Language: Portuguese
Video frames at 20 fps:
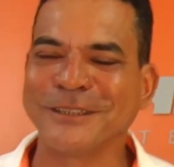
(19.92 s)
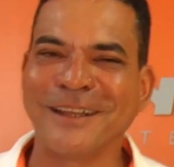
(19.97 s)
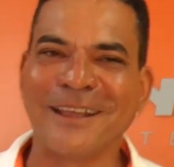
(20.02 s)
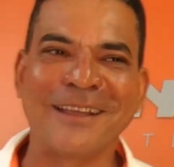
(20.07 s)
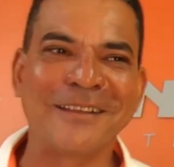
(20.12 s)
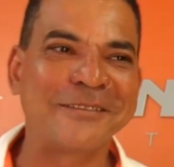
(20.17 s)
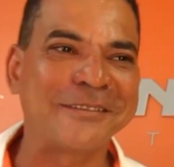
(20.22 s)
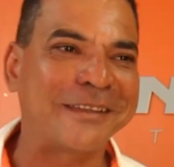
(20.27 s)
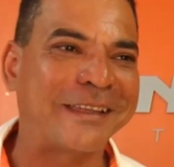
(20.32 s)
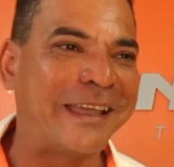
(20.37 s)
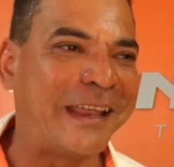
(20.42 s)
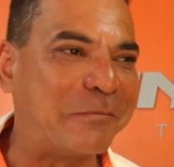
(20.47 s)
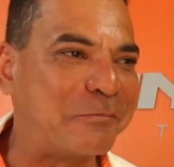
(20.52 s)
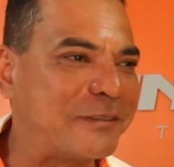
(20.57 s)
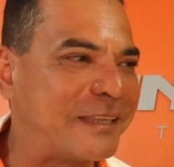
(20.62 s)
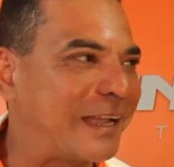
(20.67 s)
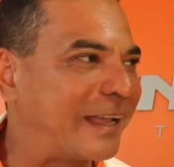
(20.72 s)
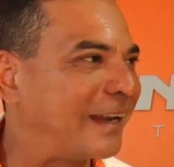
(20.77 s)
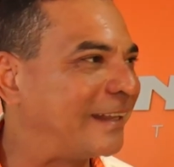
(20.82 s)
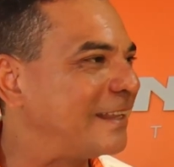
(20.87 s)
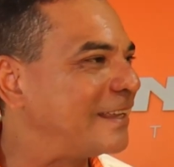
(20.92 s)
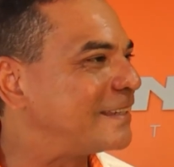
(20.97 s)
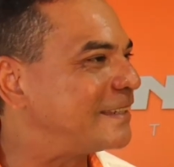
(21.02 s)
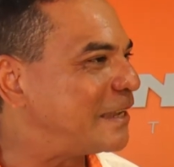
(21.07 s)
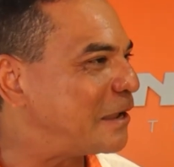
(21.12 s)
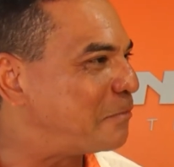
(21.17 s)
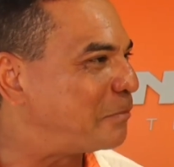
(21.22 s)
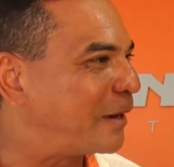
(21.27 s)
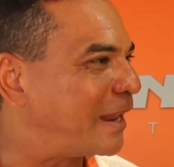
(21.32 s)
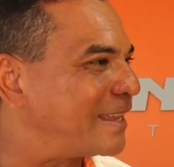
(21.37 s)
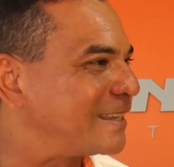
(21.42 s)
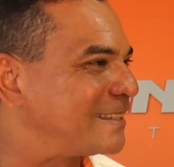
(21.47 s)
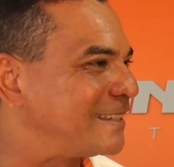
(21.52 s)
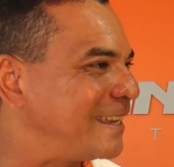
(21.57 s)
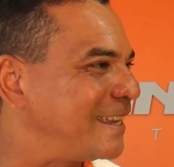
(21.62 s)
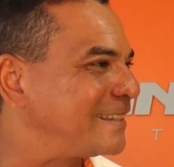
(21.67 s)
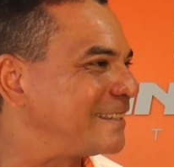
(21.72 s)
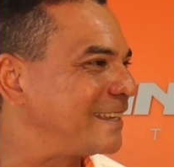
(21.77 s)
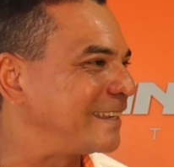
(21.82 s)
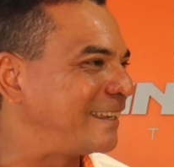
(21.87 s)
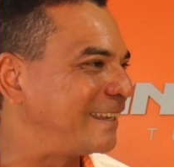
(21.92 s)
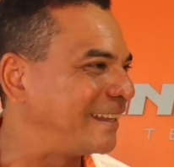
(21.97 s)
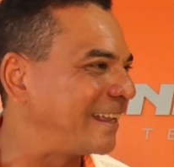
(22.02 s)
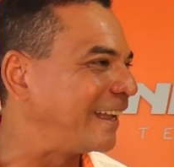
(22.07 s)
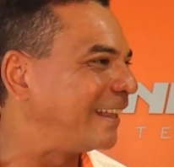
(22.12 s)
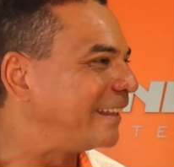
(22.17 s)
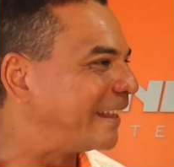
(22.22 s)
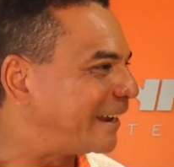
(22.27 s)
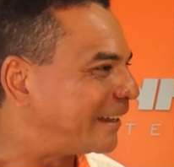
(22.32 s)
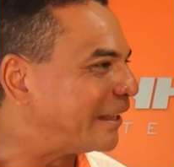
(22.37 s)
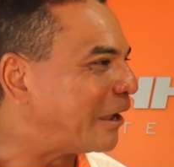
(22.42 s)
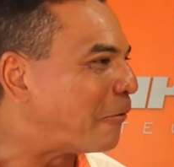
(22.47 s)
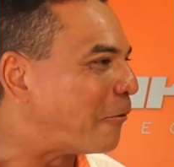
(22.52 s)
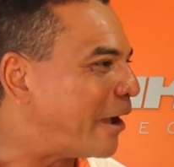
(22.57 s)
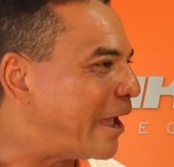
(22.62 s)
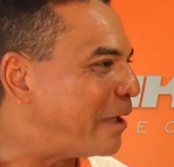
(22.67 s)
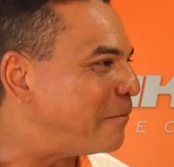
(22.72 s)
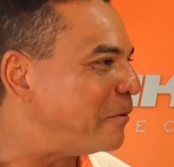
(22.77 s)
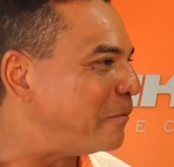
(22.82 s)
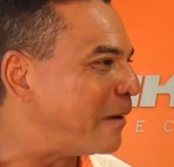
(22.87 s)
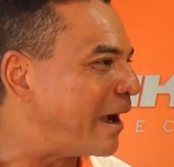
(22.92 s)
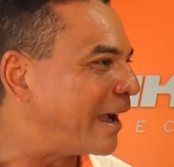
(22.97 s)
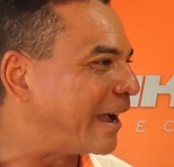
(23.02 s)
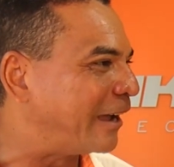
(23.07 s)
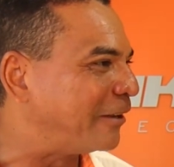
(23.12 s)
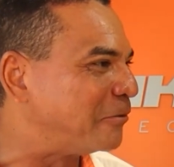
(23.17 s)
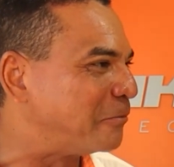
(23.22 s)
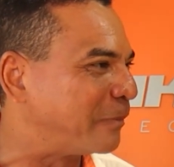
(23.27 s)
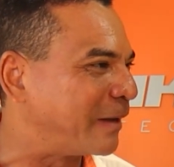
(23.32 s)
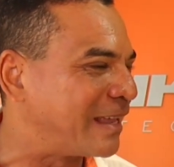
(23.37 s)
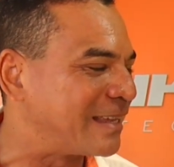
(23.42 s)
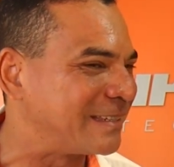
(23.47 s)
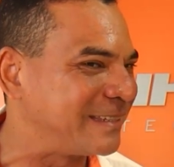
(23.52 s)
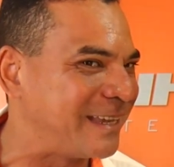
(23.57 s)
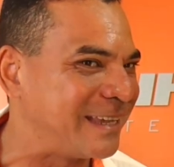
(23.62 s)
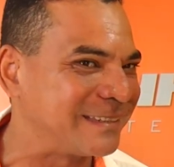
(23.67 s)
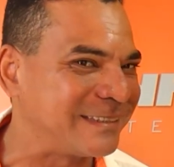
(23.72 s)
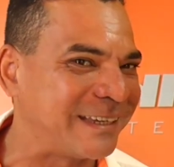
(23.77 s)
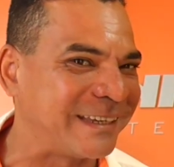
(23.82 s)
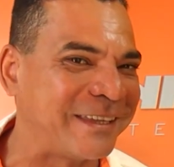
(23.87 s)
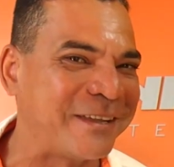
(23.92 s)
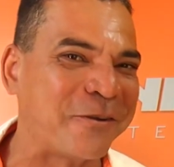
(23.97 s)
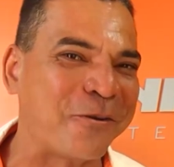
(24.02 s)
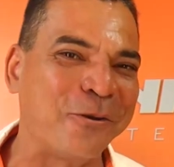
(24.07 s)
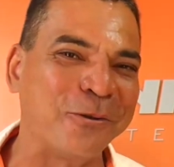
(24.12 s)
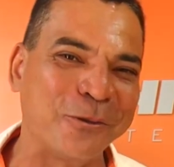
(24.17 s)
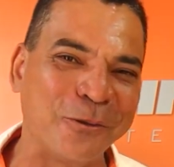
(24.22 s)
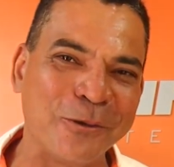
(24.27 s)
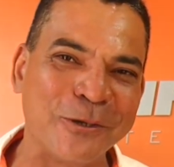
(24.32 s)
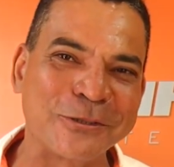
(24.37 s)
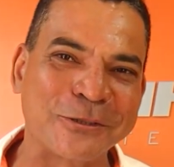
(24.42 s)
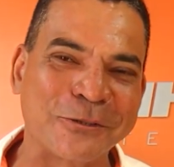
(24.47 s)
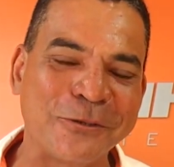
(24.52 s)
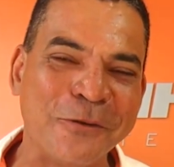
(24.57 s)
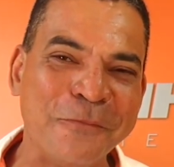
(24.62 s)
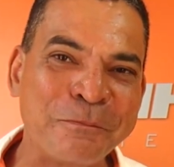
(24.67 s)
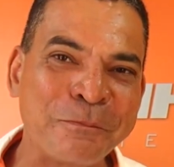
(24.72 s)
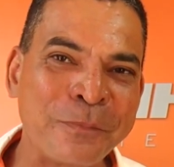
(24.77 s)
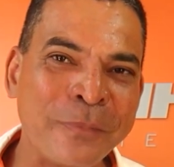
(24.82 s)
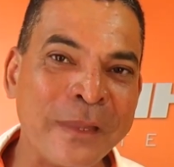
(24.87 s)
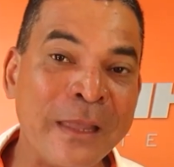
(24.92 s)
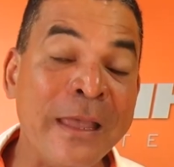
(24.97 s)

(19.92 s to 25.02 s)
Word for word: né? Queremos agradecer a presença aqui da galera da web, marcando presença aqui conosco.